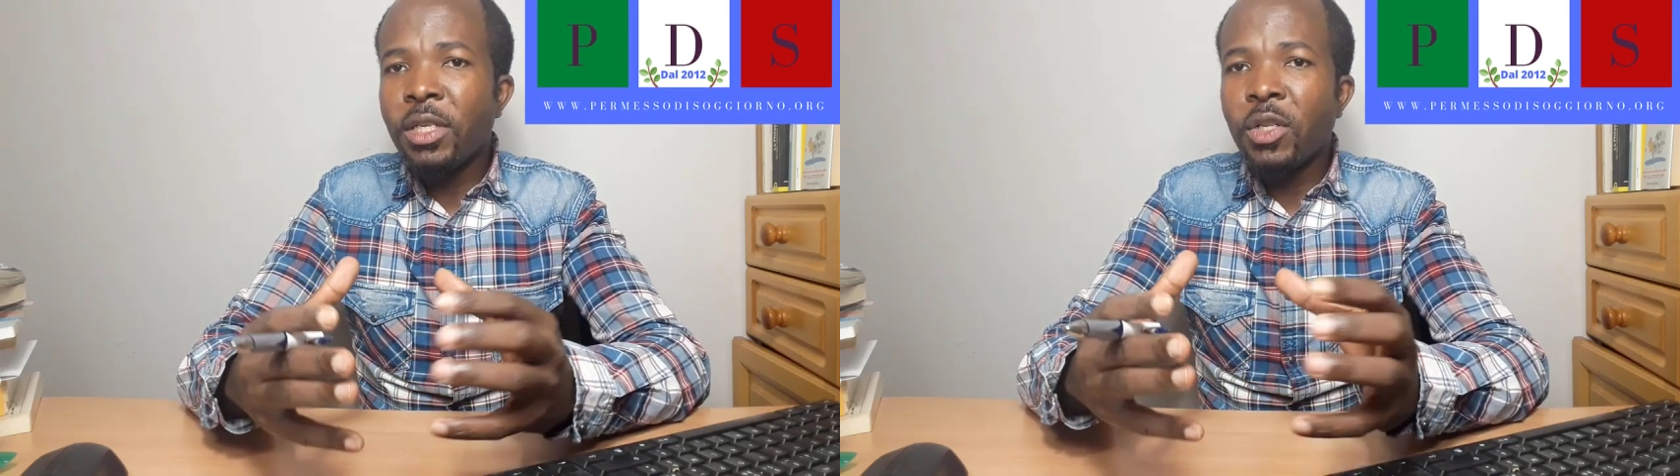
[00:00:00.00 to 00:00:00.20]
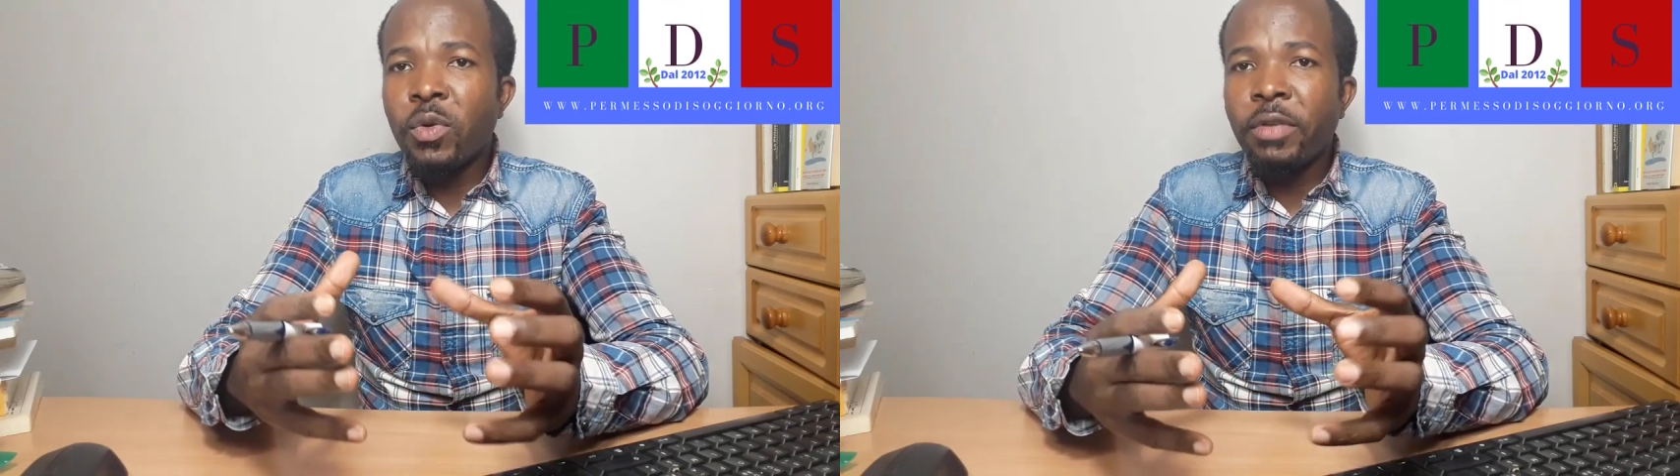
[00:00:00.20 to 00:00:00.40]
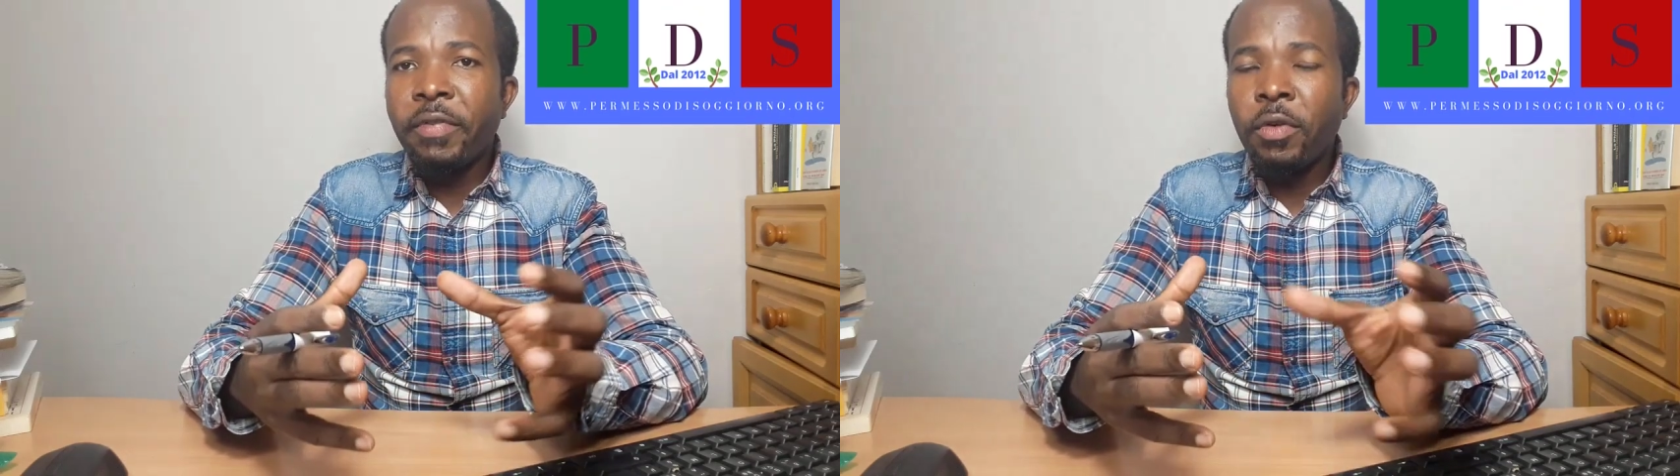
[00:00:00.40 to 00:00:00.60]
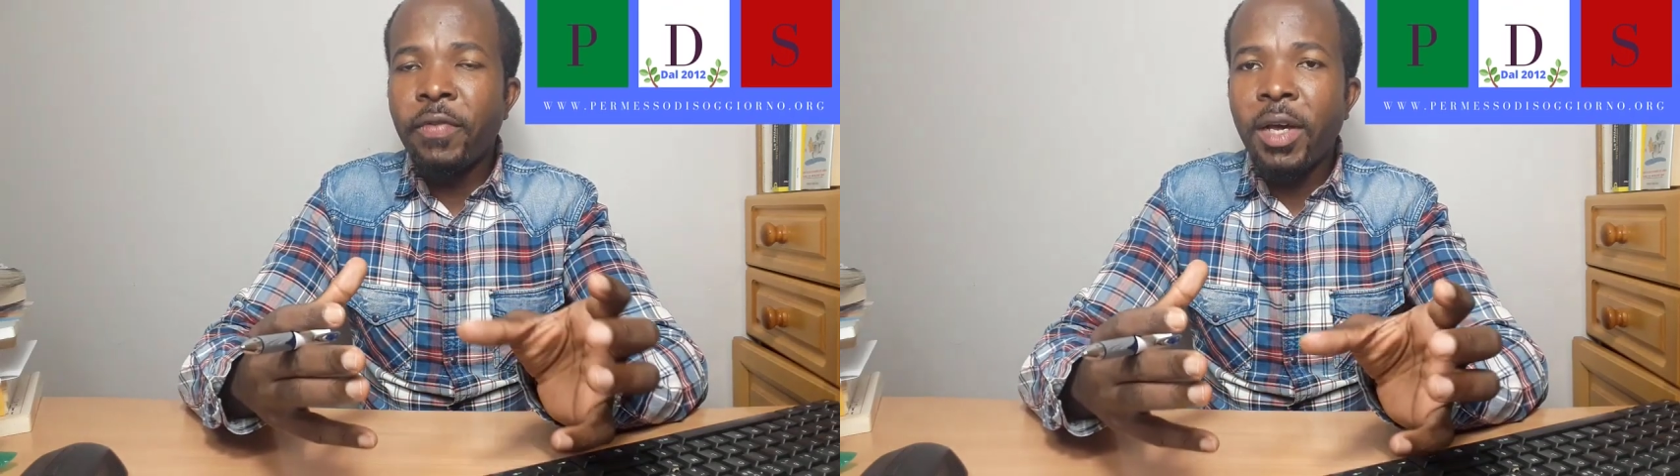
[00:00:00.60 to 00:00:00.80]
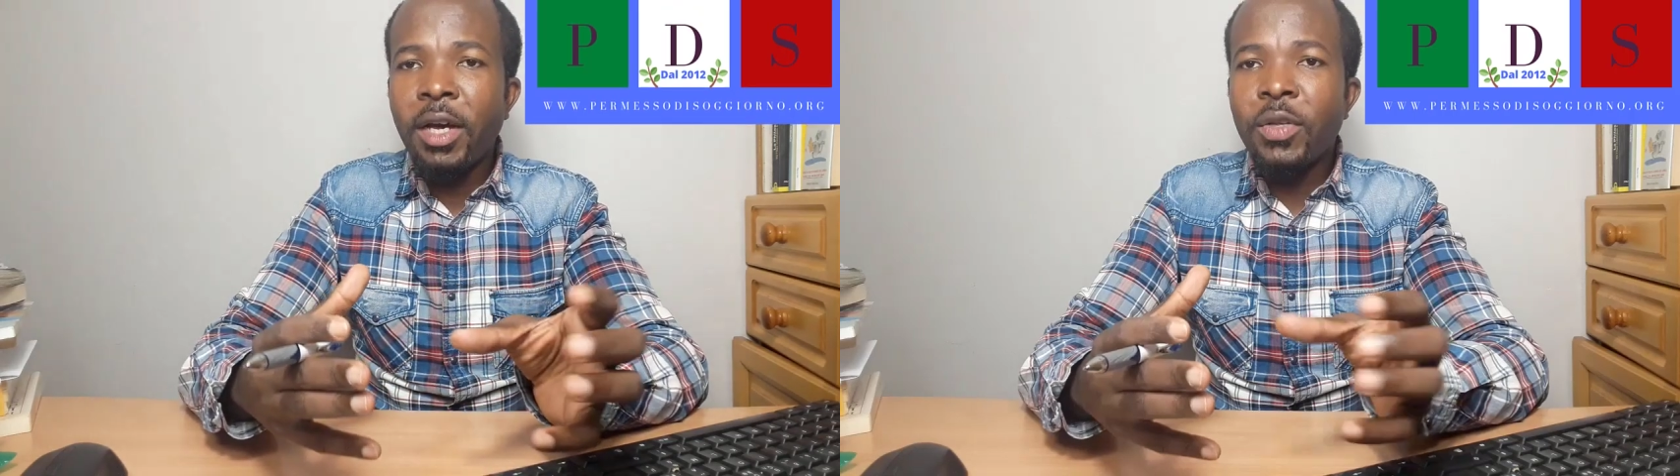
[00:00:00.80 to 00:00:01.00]
settore
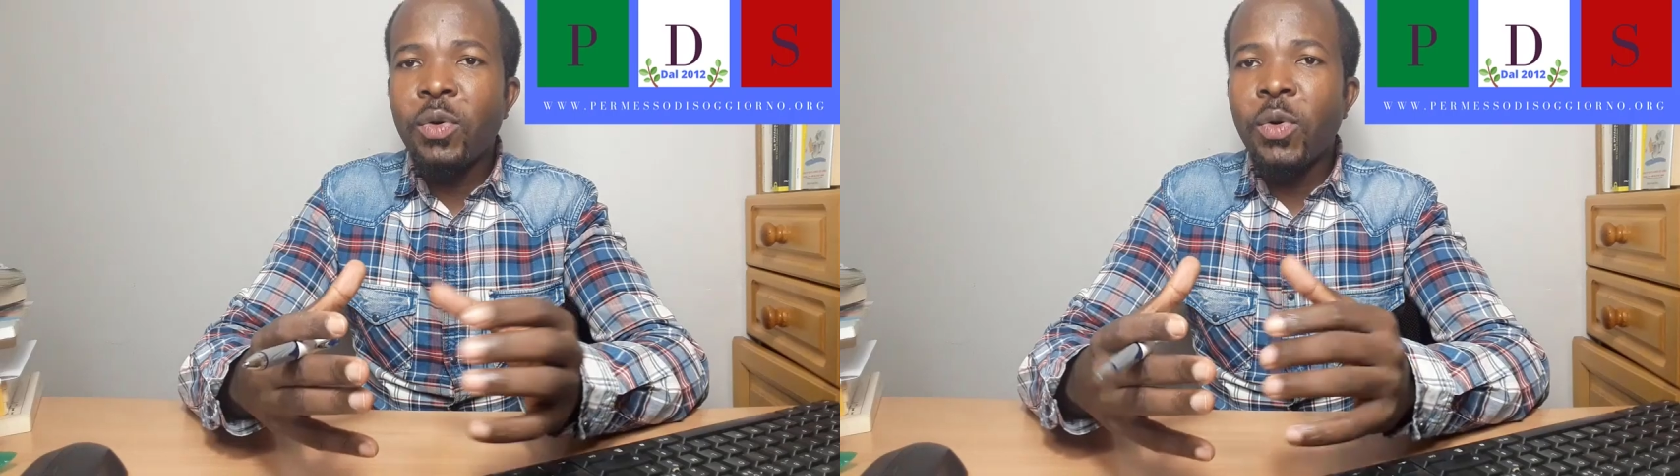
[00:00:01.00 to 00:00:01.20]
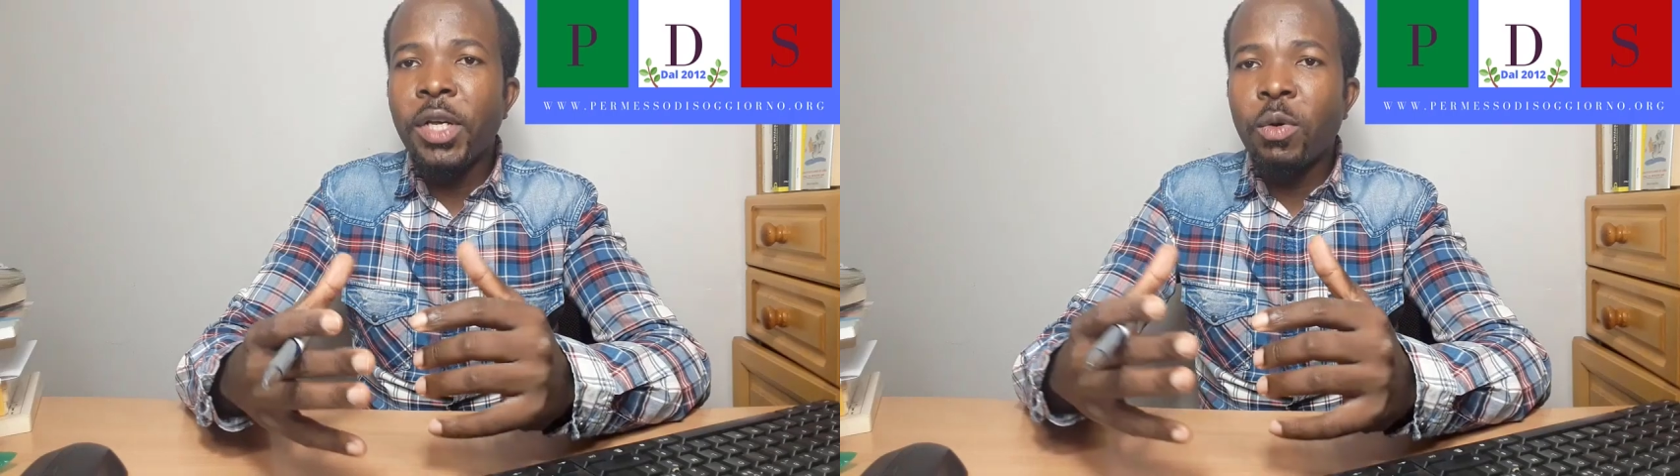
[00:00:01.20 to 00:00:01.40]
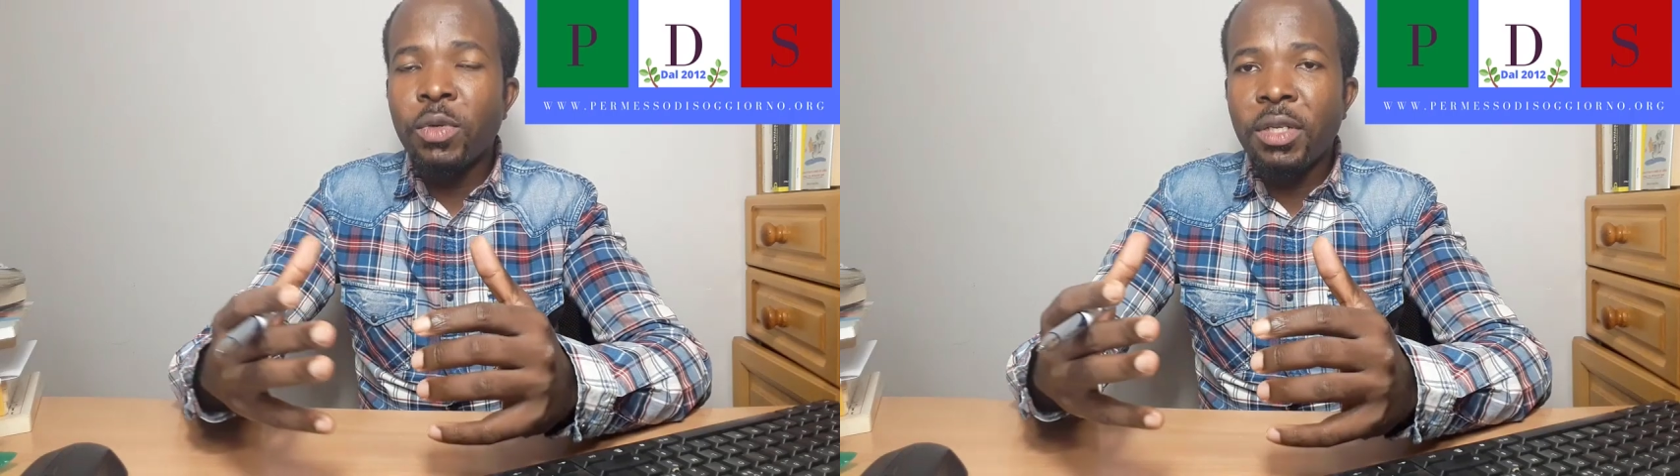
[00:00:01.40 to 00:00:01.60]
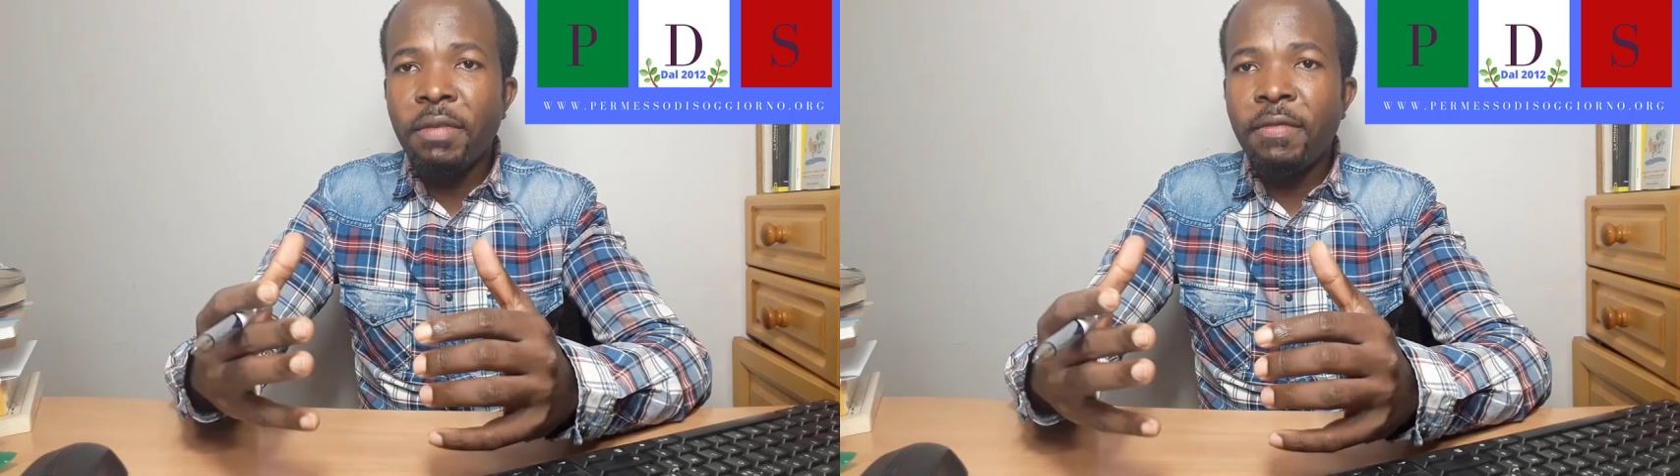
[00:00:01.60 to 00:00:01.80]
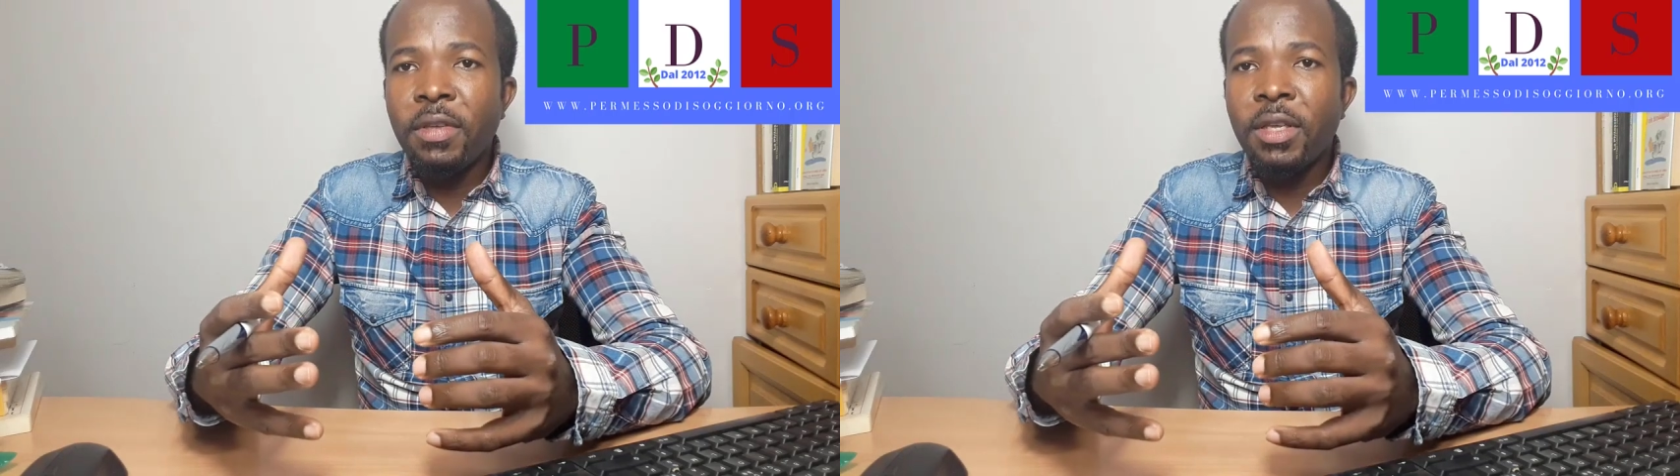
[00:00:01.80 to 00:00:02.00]
ferroviario e così
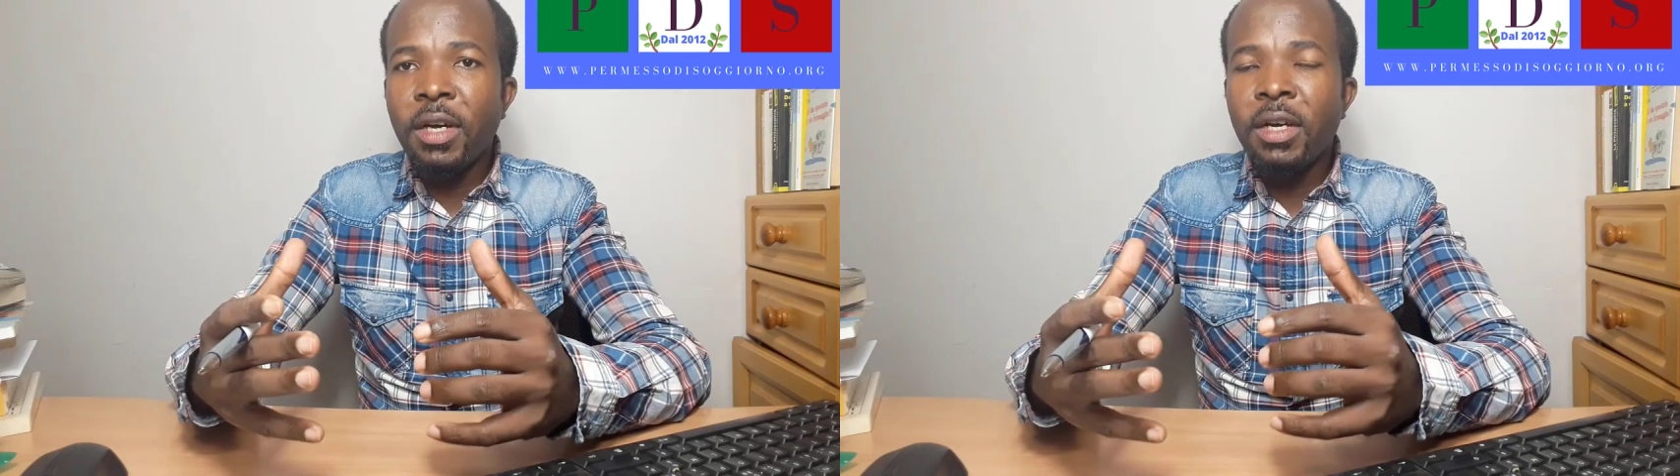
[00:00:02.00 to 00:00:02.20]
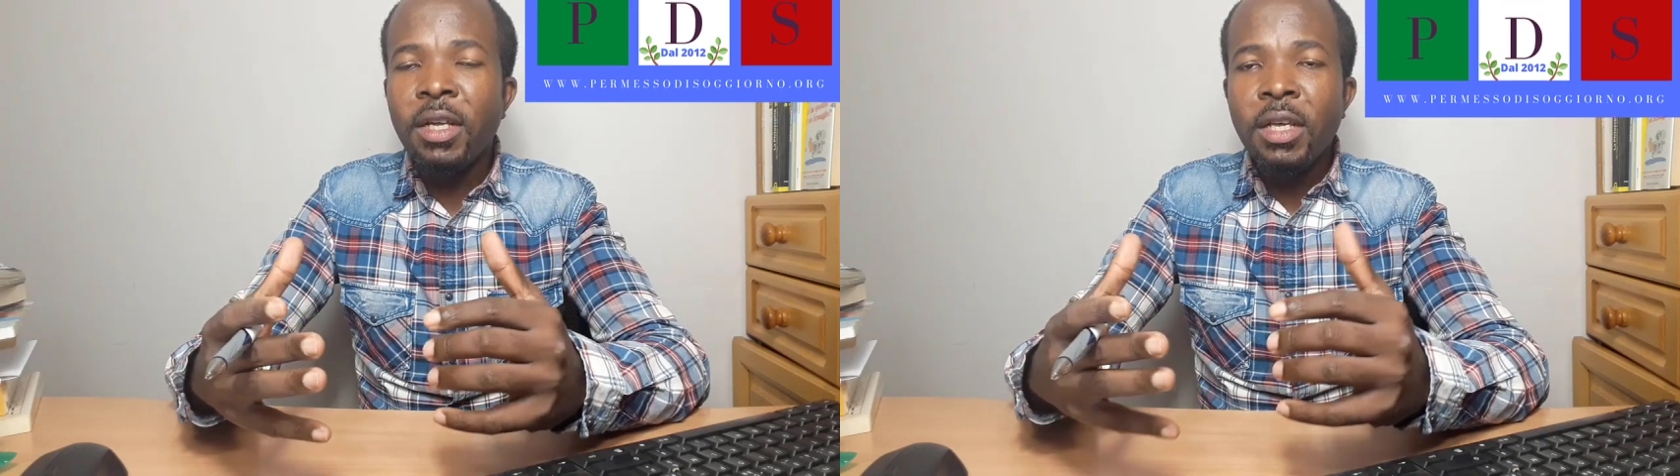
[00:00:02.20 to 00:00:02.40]
via,